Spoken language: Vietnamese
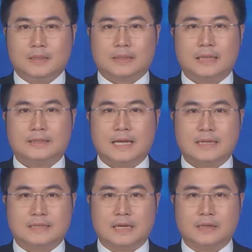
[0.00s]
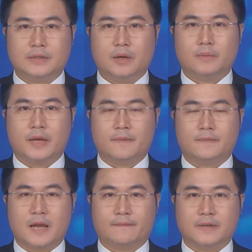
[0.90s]
Thanh tra Sở Nông
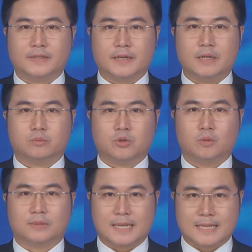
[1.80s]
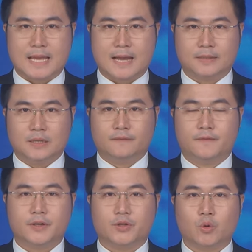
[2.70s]
nghiệp và Phát triển Nông thôn tỉnh An Giang
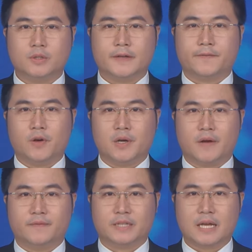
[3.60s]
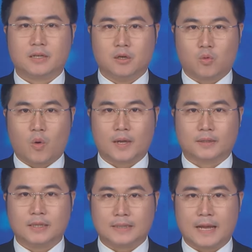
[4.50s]
vừa chủ trì phối hợp với các cơ
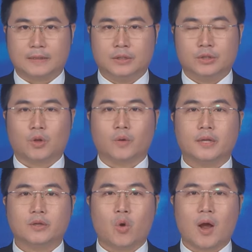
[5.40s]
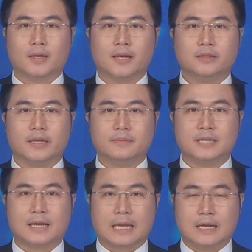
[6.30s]
quan chức năng tổ chức đoàn đến
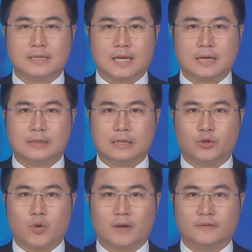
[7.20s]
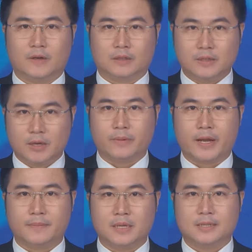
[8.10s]
kiểm tra các cơ sở kinh doanh vật tư
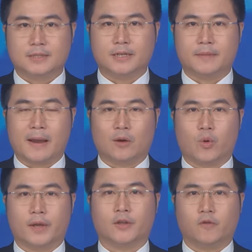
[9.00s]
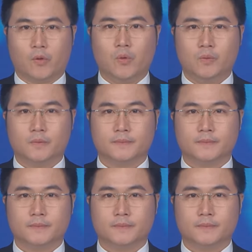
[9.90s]
nông nghiệp trên địa bàn huyện Châu Phú.